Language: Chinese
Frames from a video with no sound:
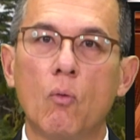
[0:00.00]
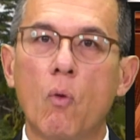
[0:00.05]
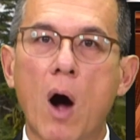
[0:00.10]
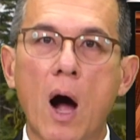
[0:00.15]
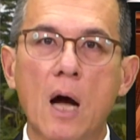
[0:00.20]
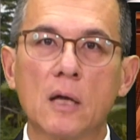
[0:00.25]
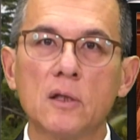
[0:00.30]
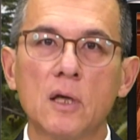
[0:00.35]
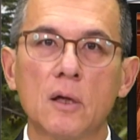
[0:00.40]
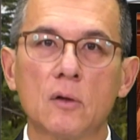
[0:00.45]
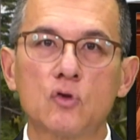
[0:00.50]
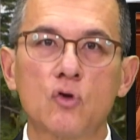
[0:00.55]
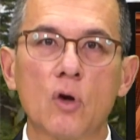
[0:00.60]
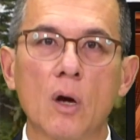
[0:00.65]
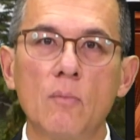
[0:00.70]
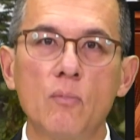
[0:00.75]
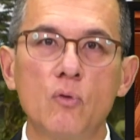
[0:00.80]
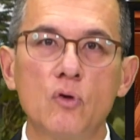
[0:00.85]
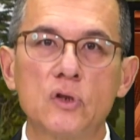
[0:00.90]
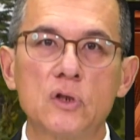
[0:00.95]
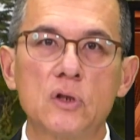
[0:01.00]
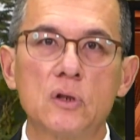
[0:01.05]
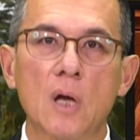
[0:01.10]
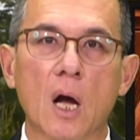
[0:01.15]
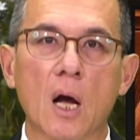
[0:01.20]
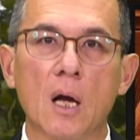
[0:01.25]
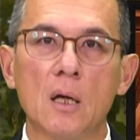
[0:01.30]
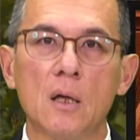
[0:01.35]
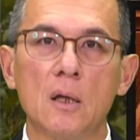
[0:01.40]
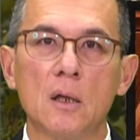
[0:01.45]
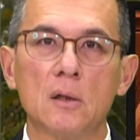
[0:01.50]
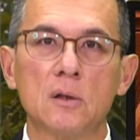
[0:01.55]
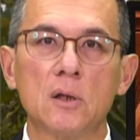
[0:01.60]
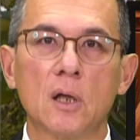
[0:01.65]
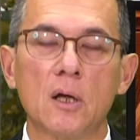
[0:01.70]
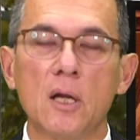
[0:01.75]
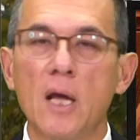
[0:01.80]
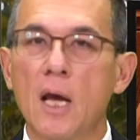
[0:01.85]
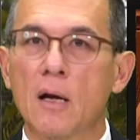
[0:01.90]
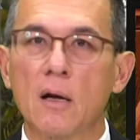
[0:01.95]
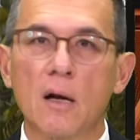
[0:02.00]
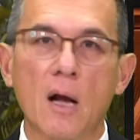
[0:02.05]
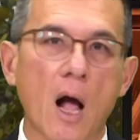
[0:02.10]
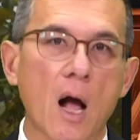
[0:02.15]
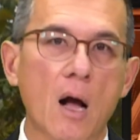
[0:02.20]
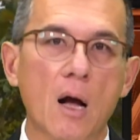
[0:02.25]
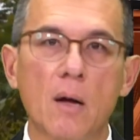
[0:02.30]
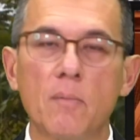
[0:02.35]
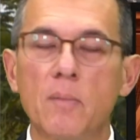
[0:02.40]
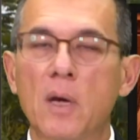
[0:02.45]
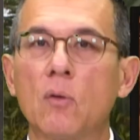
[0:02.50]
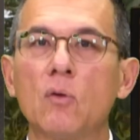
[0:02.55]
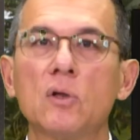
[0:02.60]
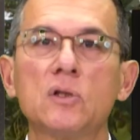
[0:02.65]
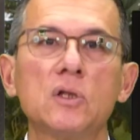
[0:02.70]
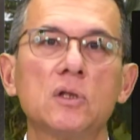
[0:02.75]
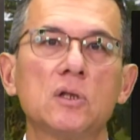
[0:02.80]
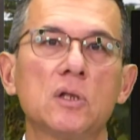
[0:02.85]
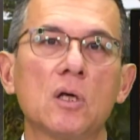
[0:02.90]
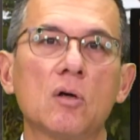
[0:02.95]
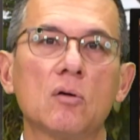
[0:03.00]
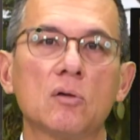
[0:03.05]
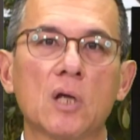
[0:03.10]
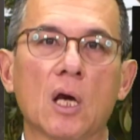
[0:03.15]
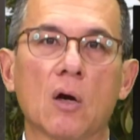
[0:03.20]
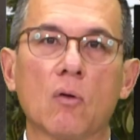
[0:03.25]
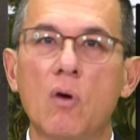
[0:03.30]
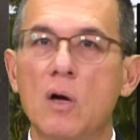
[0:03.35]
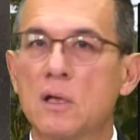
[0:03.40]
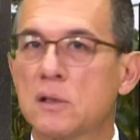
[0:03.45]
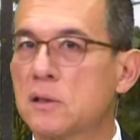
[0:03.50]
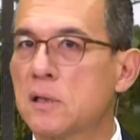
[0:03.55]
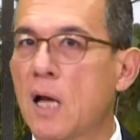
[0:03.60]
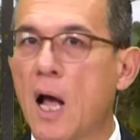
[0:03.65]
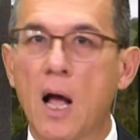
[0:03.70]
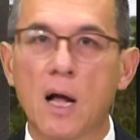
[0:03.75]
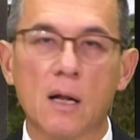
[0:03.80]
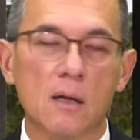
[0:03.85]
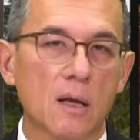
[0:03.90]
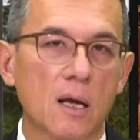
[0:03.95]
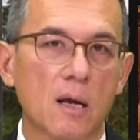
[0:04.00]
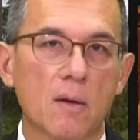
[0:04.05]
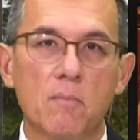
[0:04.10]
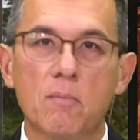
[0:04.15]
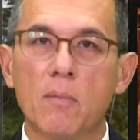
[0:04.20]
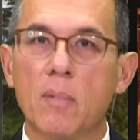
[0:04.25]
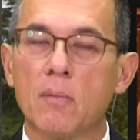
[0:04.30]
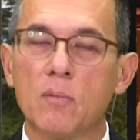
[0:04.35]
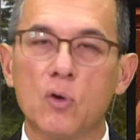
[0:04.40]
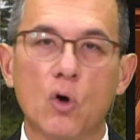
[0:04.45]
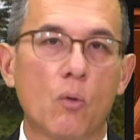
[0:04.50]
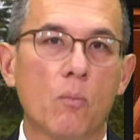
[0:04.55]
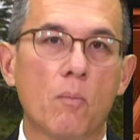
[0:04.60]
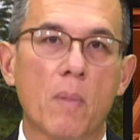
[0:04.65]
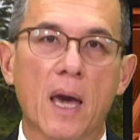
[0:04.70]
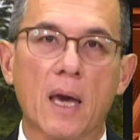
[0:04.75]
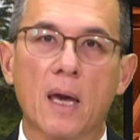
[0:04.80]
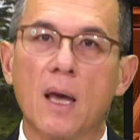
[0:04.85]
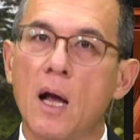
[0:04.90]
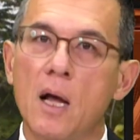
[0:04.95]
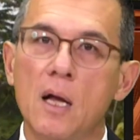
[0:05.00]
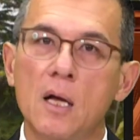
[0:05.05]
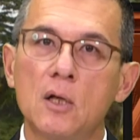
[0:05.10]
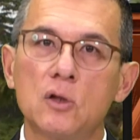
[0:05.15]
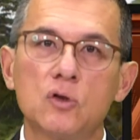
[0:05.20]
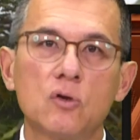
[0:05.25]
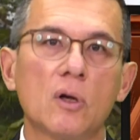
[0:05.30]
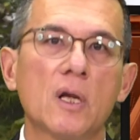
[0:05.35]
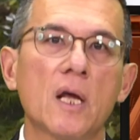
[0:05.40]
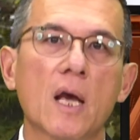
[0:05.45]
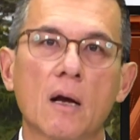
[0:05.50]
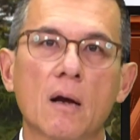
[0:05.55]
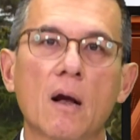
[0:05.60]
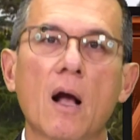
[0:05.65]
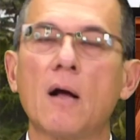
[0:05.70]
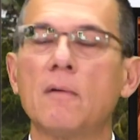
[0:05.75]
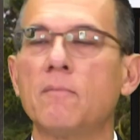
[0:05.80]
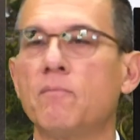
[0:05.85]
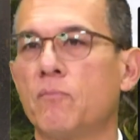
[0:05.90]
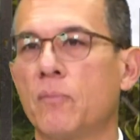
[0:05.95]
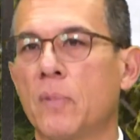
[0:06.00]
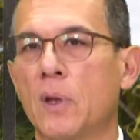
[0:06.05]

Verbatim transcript: 哇，那个全部是啊，这个炼钢啊，美国自己有铁矿砂炼有煤啊，就炼钢。